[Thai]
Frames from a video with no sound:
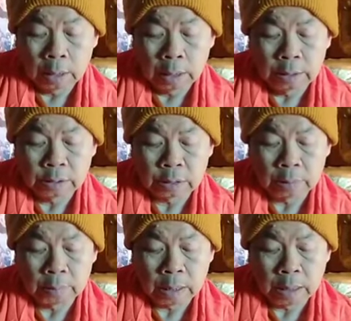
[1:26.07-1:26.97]
ให้
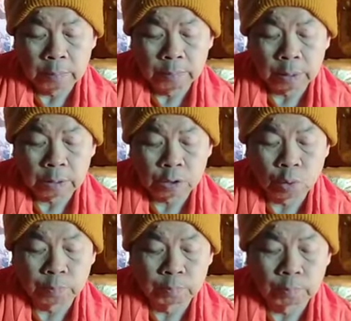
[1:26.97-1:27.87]
ให้ประส
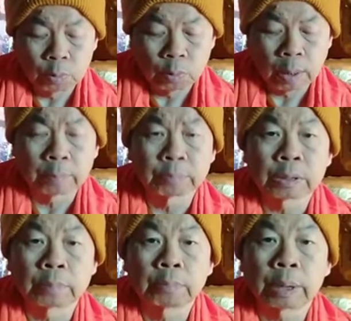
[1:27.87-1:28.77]
บความ
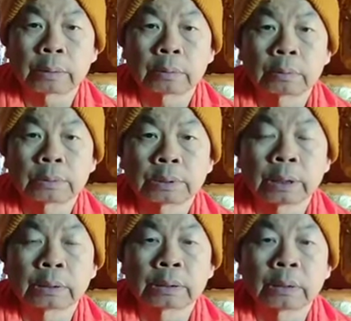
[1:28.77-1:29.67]
สำเร็จเสร็
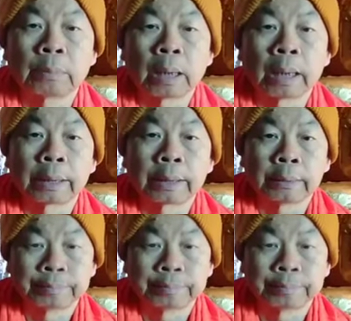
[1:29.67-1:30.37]
จสบาย